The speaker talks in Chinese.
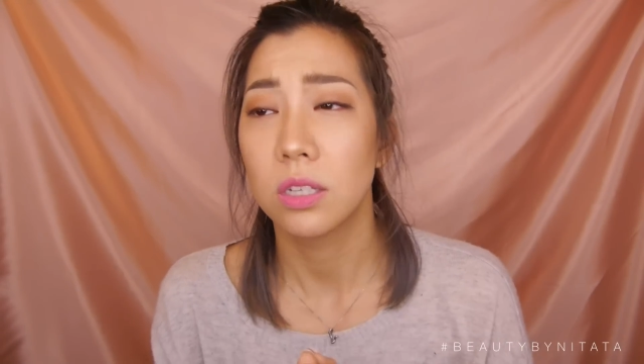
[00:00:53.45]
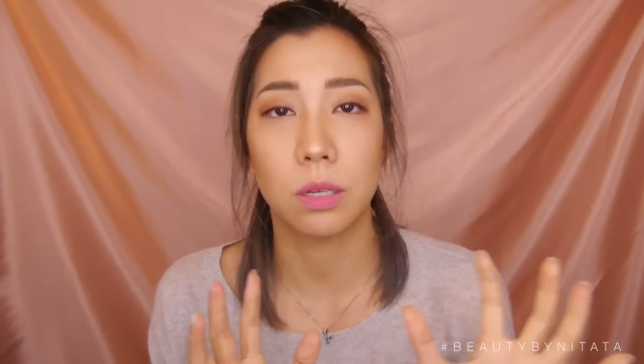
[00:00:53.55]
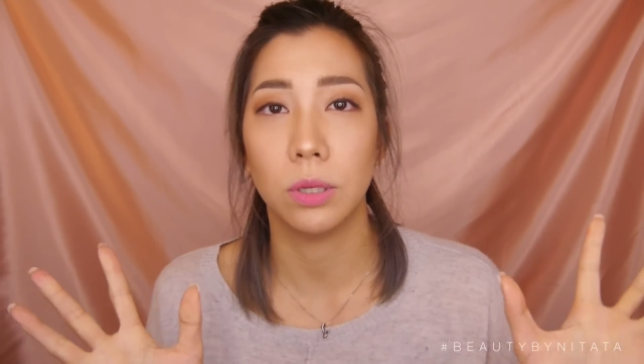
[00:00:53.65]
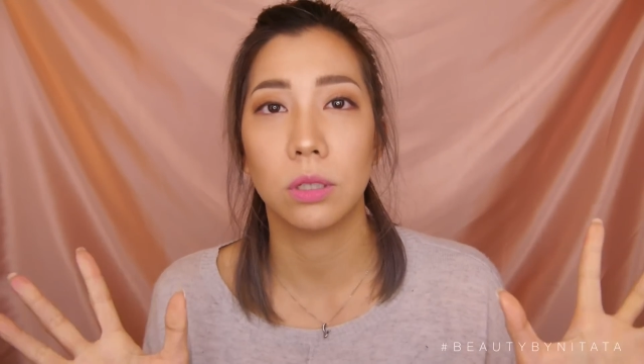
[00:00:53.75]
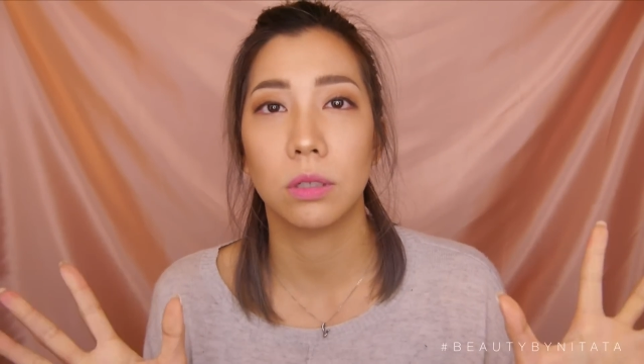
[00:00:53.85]

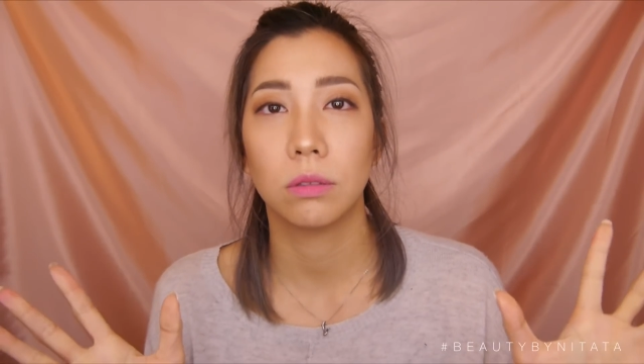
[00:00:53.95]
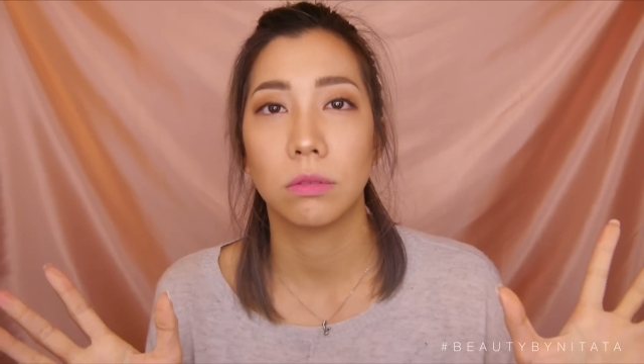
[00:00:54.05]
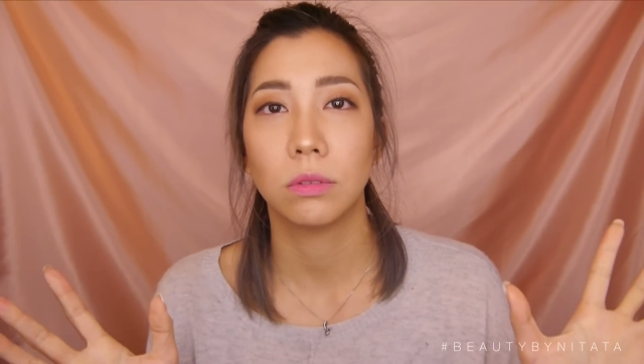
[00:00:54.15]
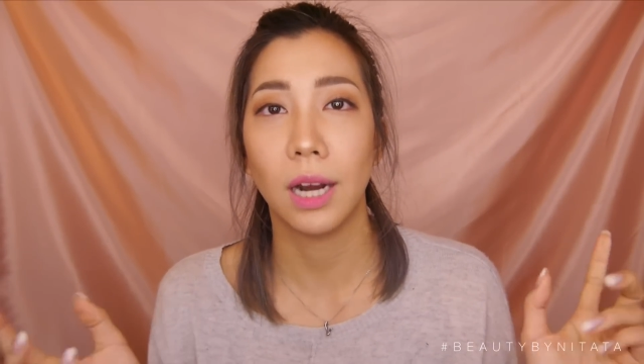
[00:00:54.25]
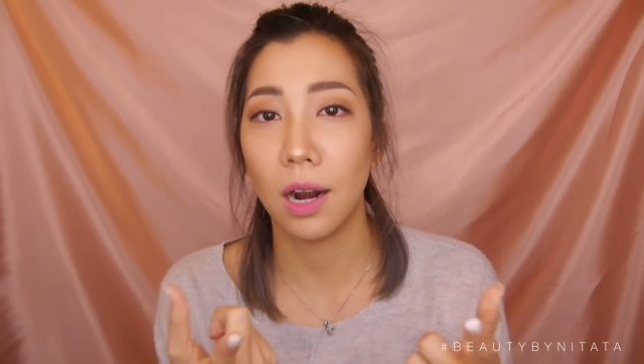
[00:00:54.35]
什么的。
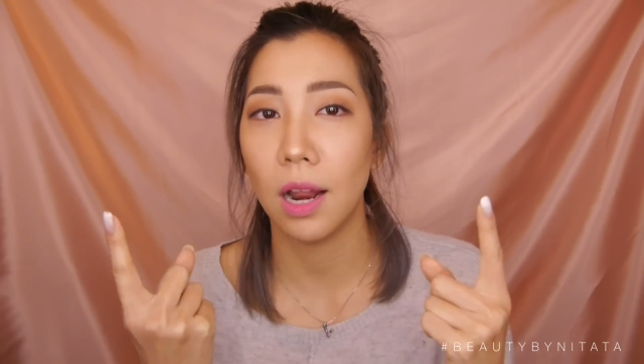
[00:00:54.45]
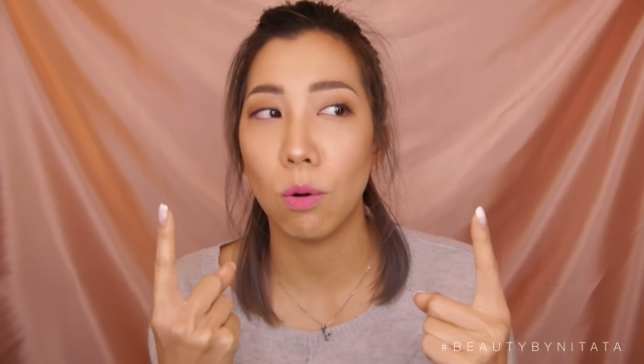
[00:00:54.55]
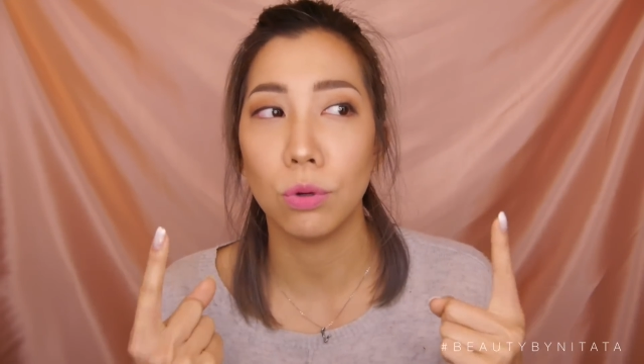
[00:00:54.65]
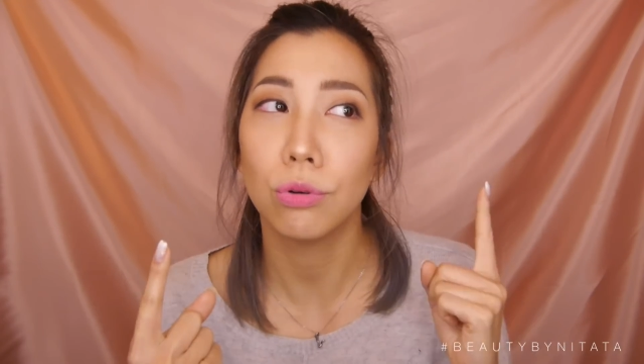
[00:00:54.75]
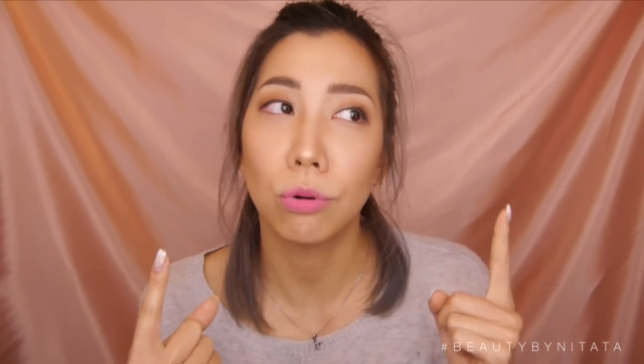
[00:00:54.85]
当然
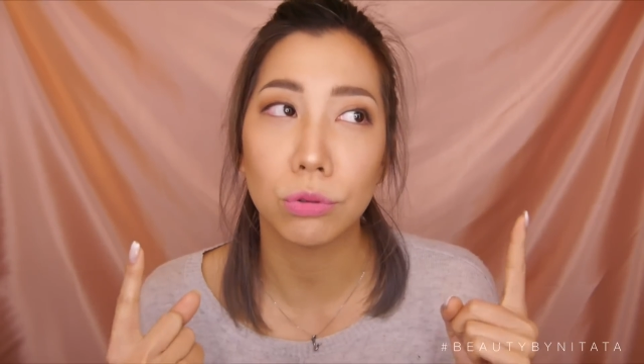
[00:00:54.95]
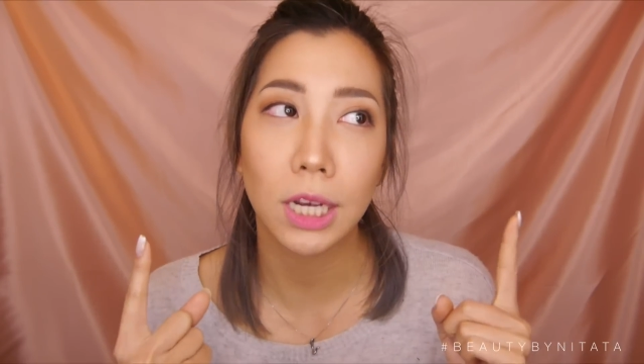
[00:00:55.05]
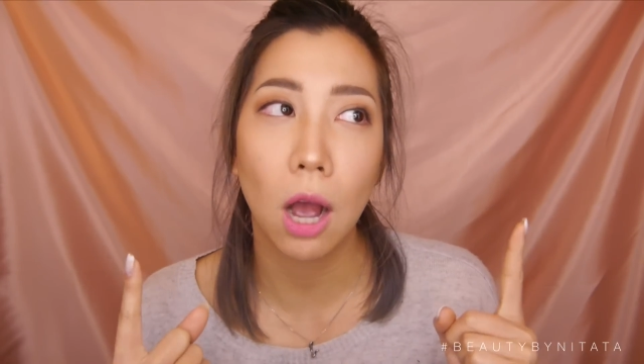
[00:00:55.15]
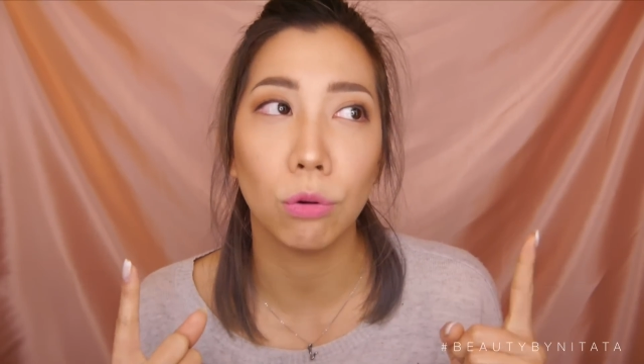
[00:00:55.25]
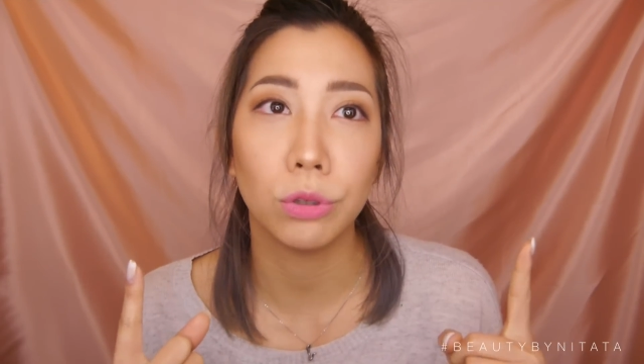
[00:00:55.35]
啦，我又有
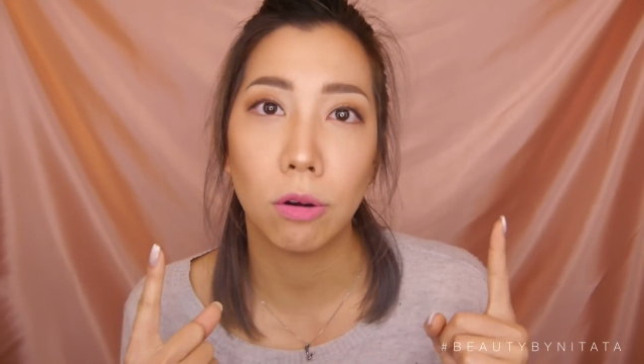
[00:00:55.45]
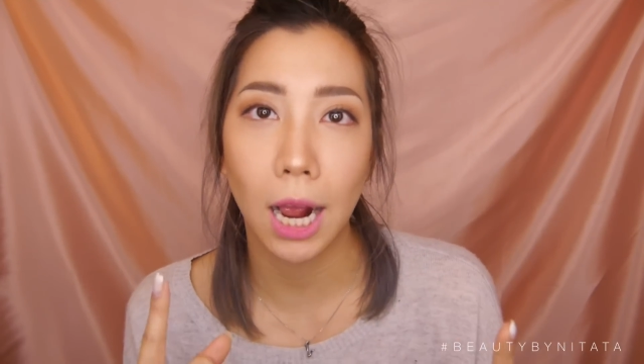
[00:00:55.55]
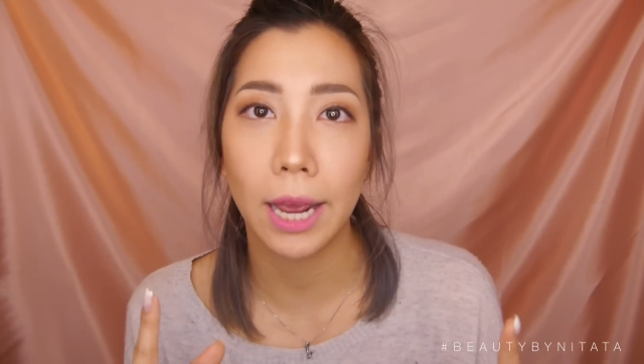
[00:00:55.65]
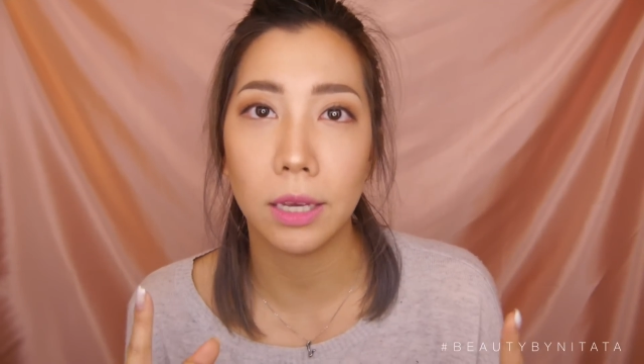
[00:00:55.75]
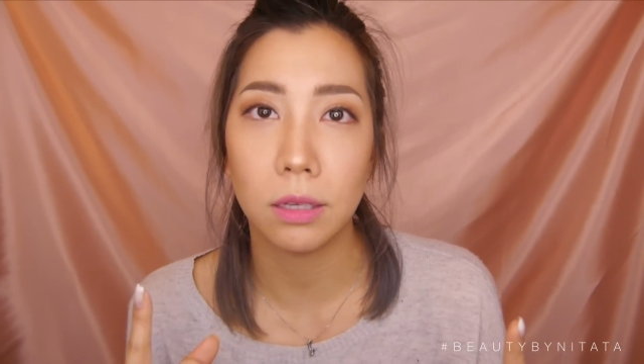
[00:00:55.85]
在考虑要
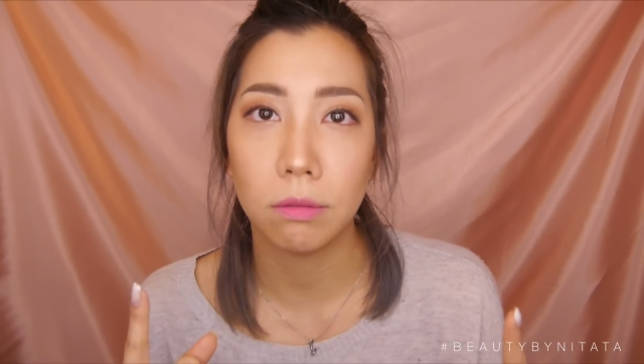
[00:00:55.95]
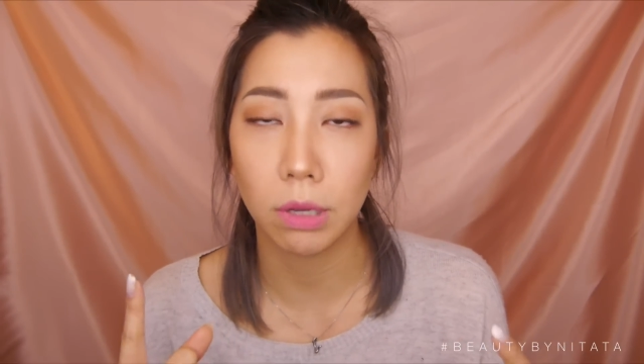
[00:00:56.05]
开